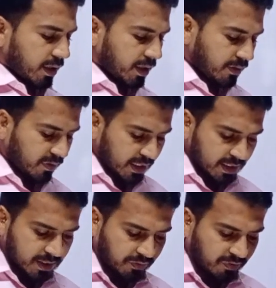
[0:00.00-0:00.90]

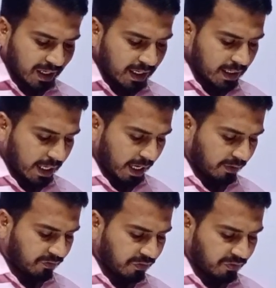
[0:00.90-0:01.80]
इन्वेस्ट वन लैख
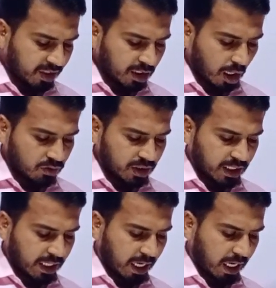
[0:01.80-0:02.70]
फिफ्टी थाउजेंड
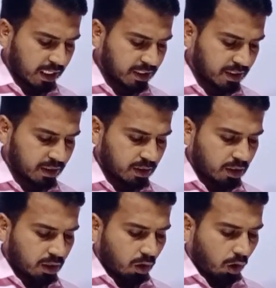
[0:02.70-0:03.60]
कैश
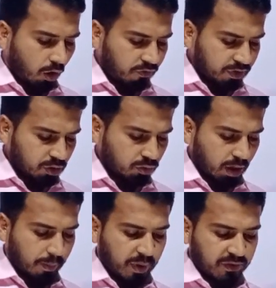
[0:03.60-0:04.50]
ऑफिस
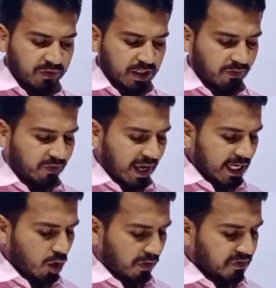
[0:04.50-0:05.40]
इक्विपमेंट विद अ
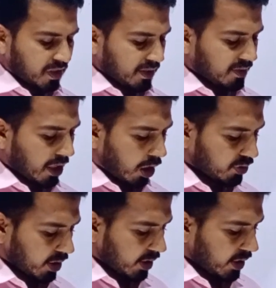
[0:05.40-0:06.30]
वैल्यू ऑफ सिक्स
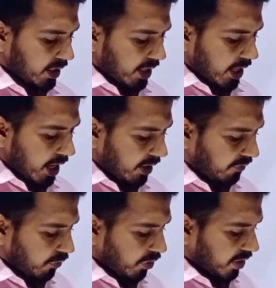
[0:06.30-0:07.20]
थाउजेंड एंड
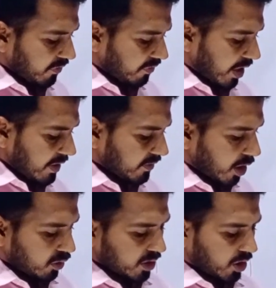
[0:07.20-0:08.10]
फोर्टी फाइव
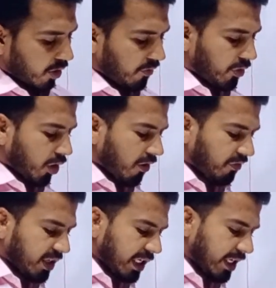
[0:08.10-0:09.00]
थाउजेंड ऑफ
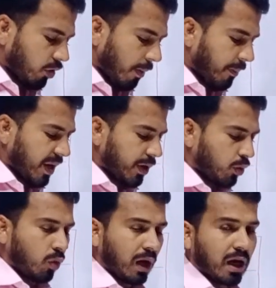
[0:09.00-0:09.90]
ड्राफ्टिंग इक्विपमेंट
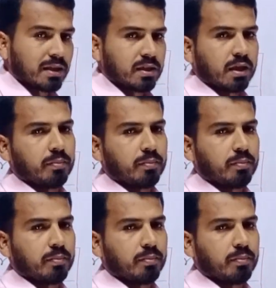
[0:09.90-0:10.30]
टू लॉन्च द